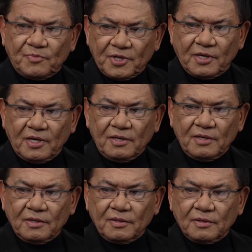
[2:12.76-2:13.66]
НПК,
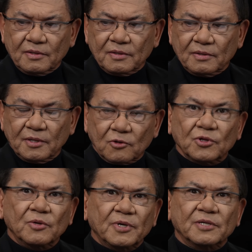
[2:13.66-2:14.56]

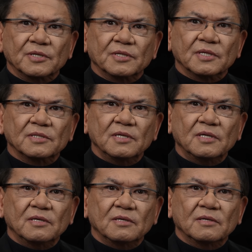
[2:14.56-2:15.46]
Народной партии
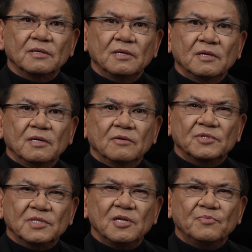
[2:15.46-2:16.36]
Казахстана, в
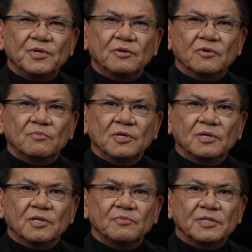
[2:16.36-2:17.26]
числе первых были
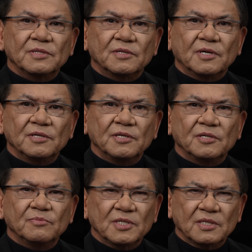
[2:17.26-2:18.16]
на месте
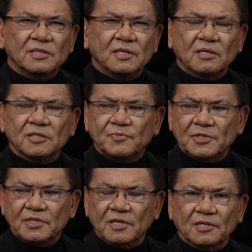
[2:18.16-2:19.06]
трагедии. Мы создали
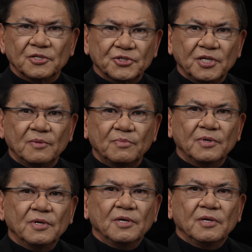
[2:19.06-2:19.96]
специальный штаб,
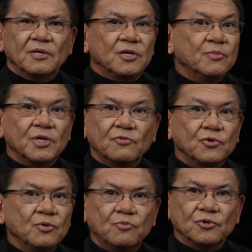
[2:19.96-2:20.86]
и мы его
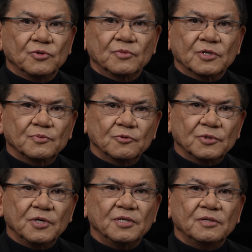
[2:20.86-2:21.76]
не будем
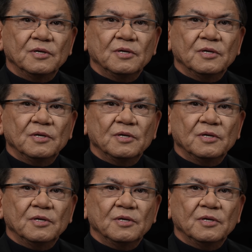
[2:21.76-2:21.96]
распускать.